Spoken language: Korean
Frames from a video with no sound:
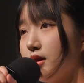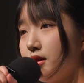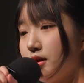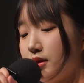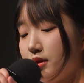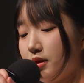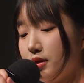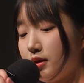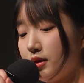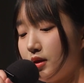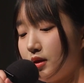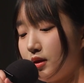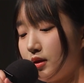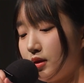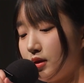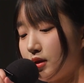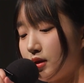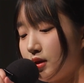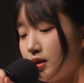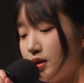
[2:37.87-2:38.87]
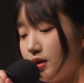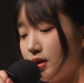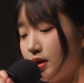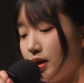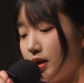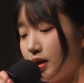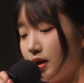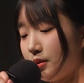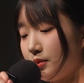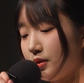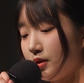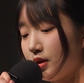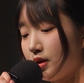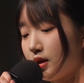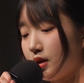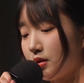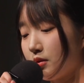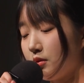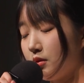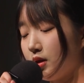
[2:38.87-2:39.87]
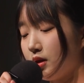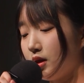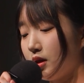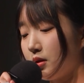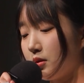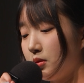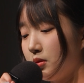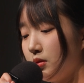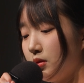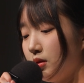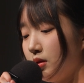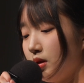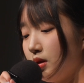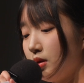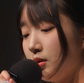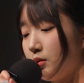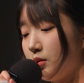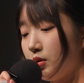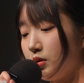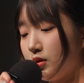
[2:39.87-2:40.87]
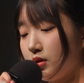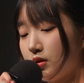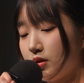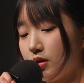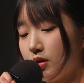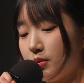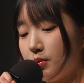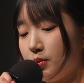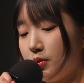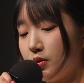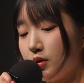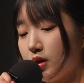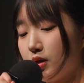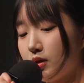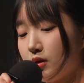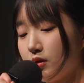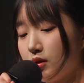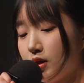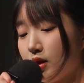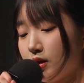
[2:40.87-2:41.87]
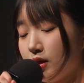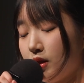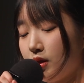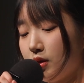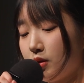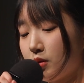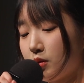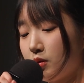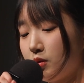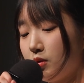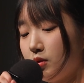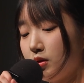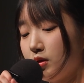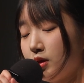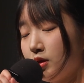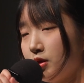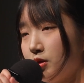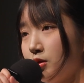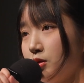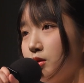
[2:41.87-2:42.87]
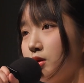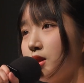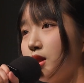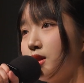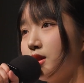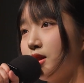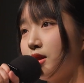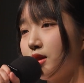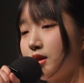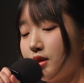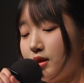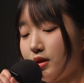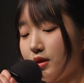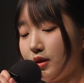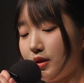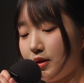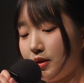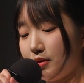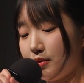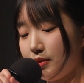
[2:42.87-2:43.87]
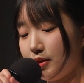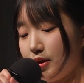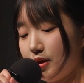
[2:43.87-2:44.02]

저는 그때 아무 생각도 안 하고 모든 걸 포기했던 상태였고 스스로 자책했어요.